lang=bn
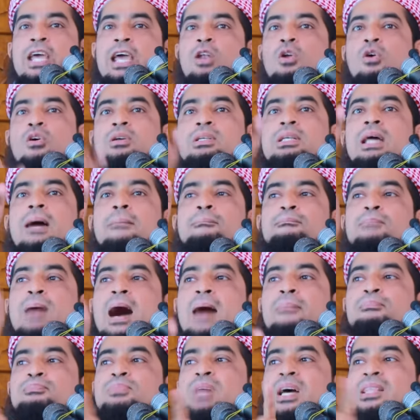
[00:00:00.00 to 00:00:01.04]
যেই লোকটা
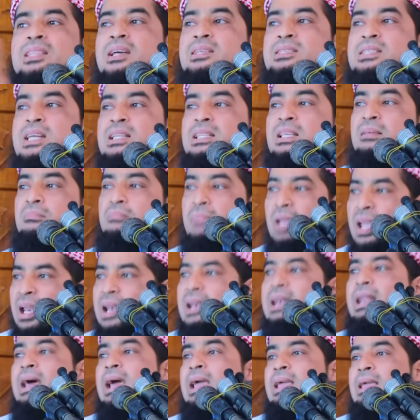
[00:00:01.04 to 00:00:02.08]
বাপ দাদার সাথে
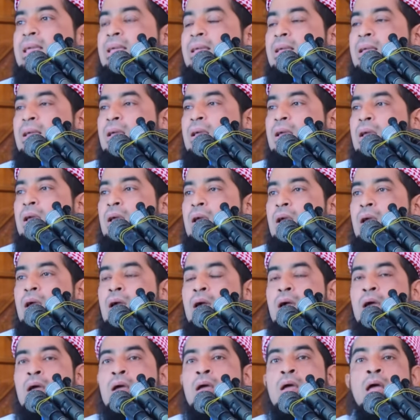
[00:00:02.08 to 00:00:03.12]
মিল নাই
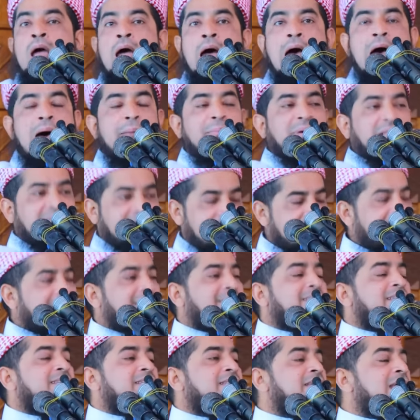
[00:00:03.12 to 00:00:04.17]
আমি
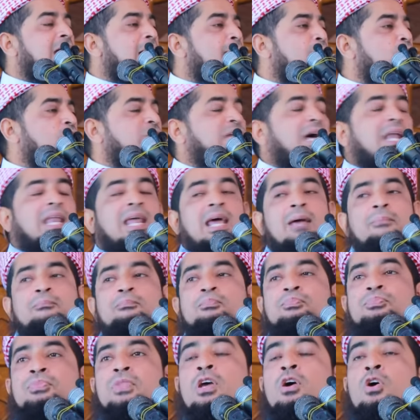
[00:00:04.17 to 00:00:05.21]
দেখতেছি আবু তালেব
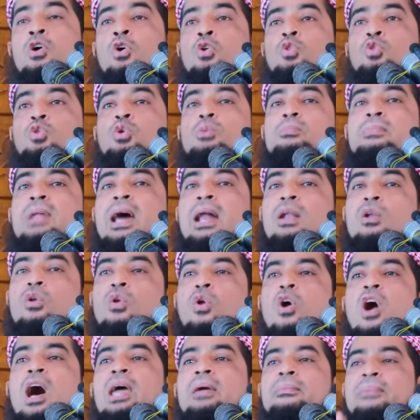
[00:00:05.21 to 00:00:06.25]
তোমরা
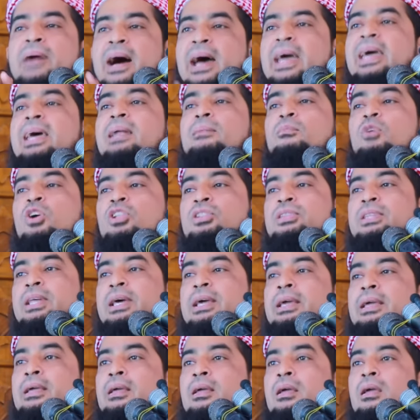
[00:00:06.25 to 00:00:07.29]
নয় ভাইয়ের
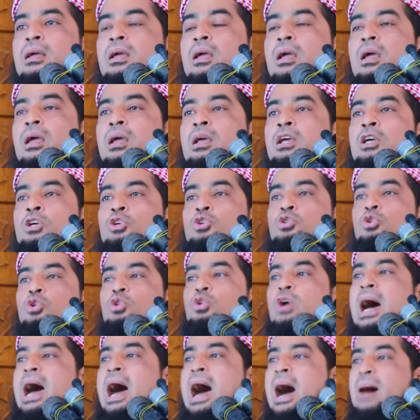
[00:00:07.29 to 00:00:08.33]
মধ্যে
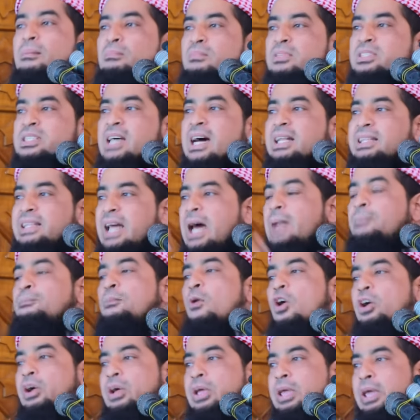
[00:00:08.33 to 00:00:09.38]
শুধু হামজা তার
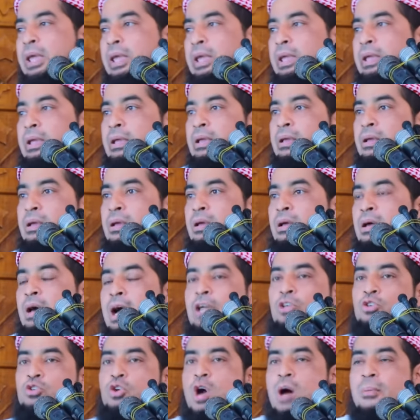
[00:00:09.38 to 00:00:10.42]
পক্ষে
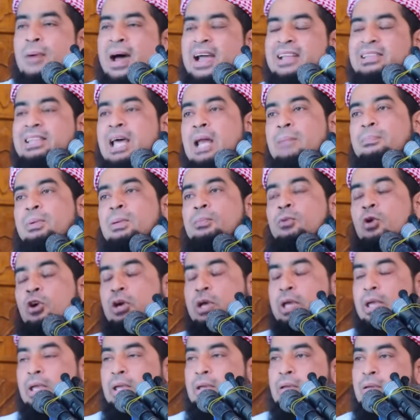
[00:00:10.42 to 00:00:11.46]
আর সবাই তার
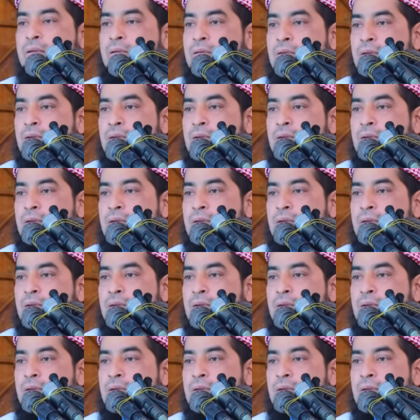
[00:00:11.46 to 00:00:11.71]
বিপক্ষে